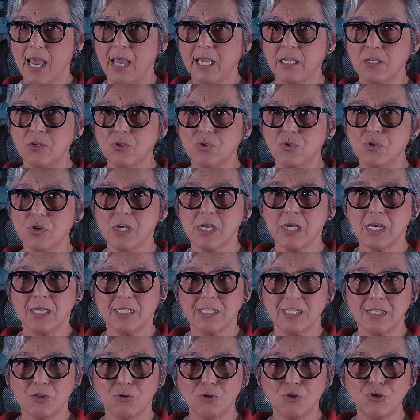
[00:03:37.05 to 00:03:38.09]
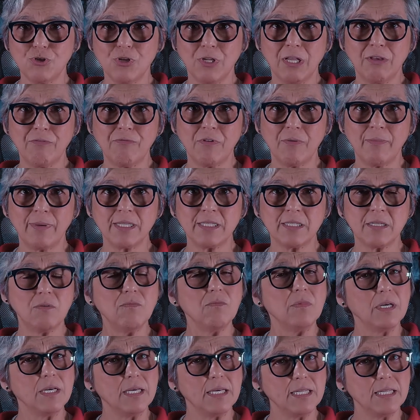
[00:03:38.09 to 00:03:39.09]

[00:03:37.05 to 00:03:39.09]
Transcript: É isso. Se gostou da informação,